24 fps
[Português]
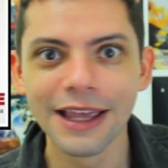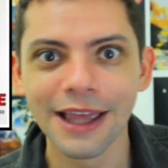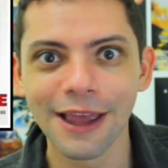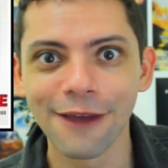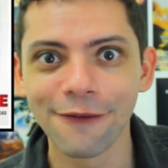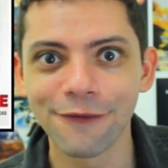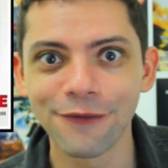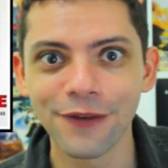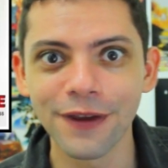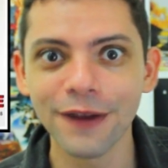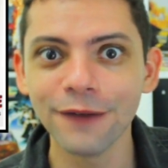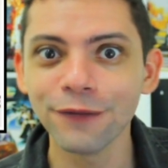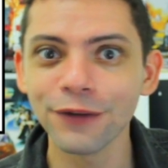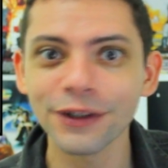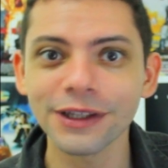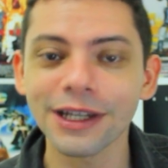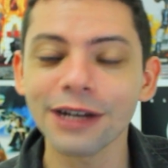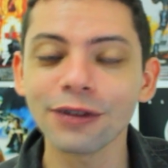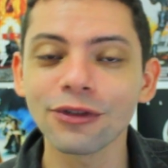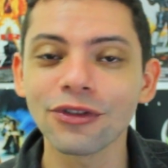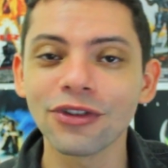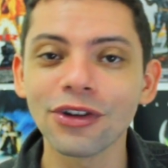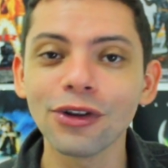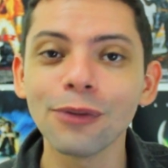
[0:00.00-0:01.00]
Enfim, foi
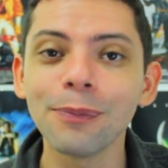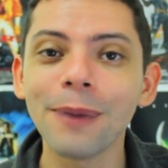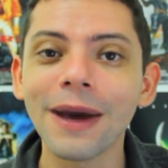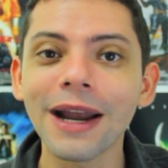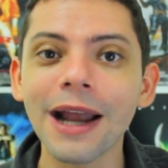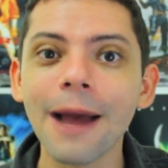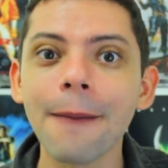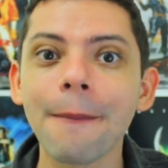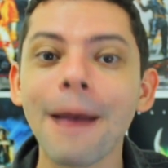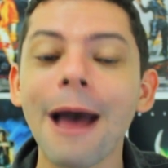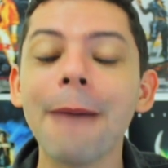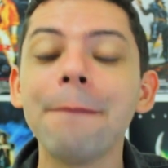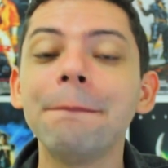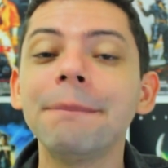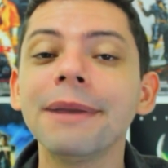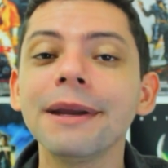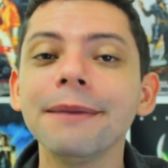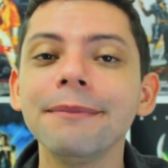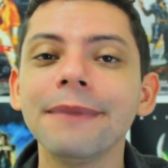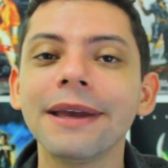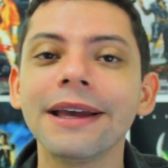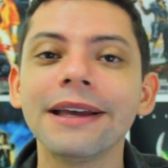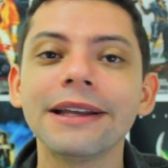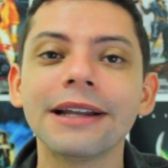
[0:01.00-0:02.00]
traduzido para A
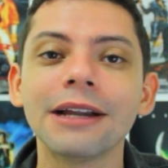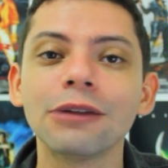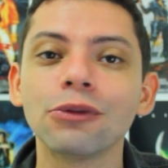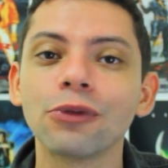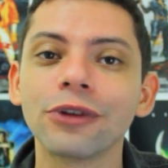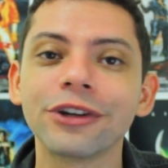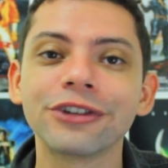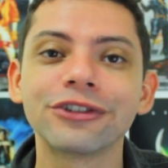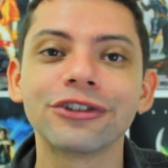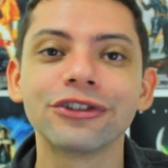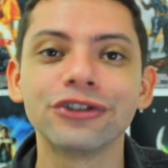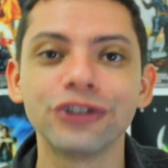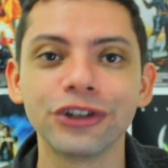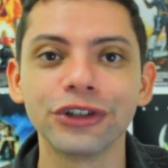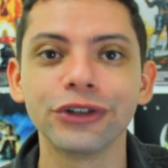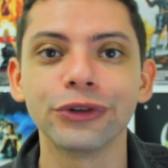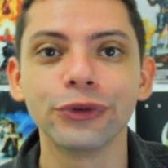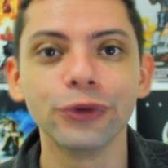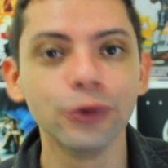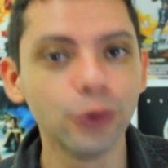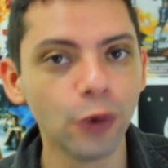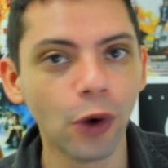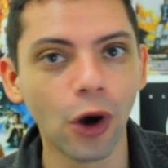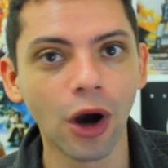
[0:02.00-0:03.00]
Primeira Noite de
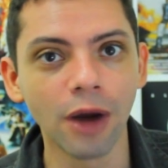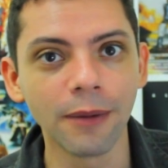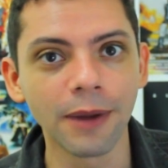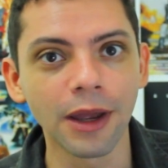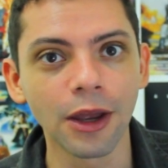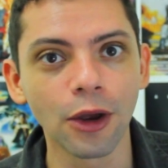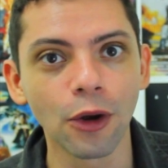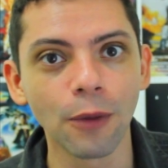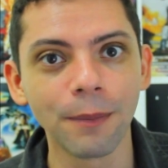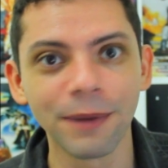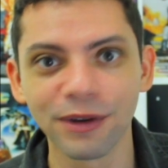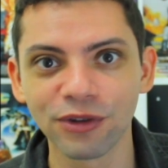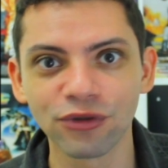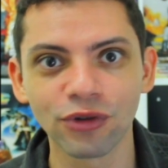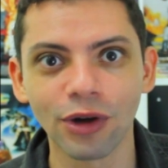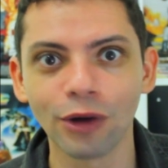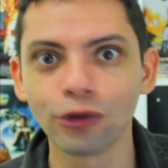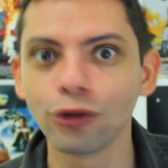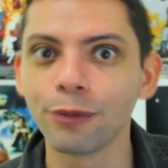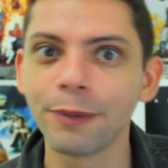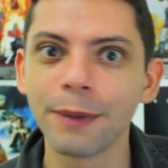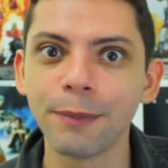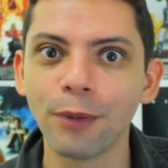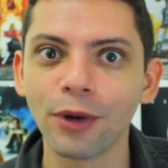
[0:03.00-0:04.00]
um Homem. O
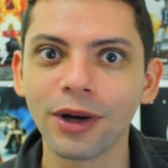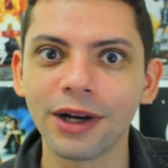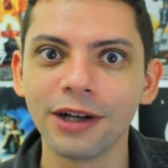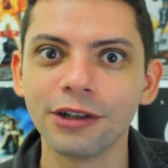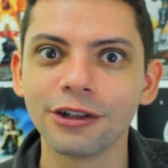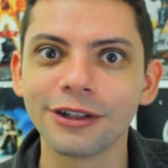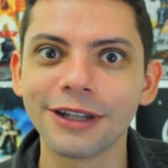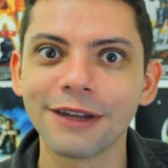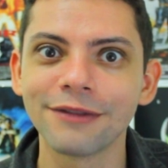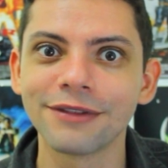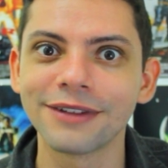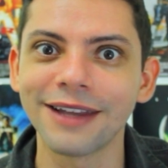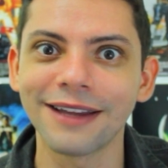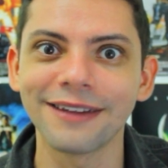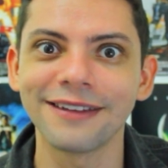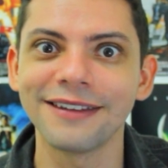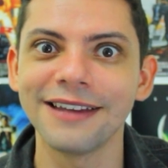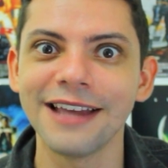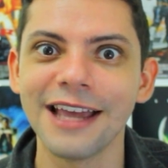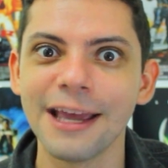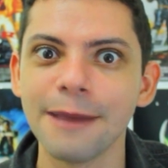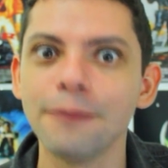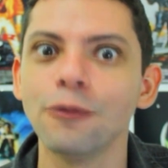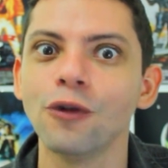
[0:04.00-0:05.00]
pessoal do Pipocano deve estar tá
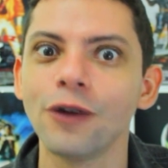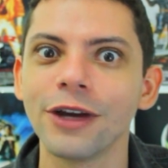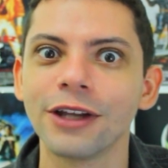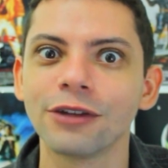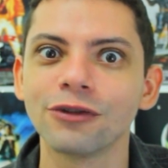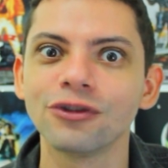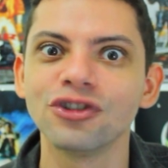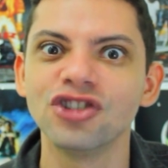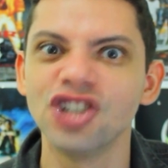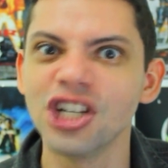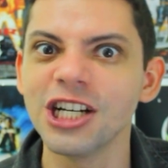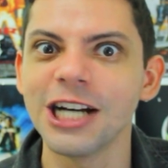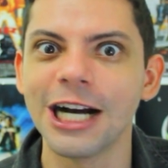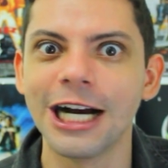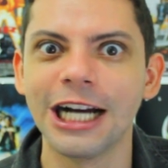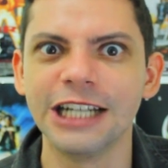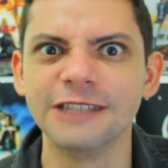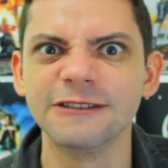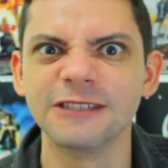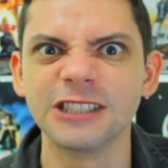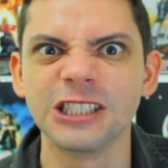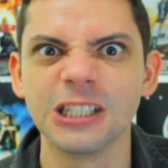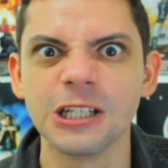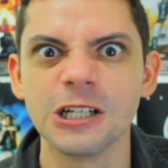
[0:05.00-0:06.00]
se remoendo de
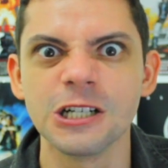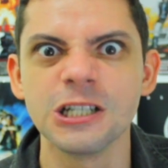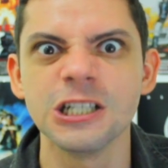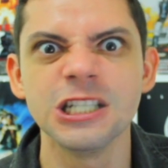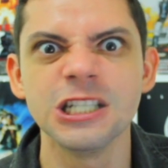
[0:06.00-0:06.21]
raiva.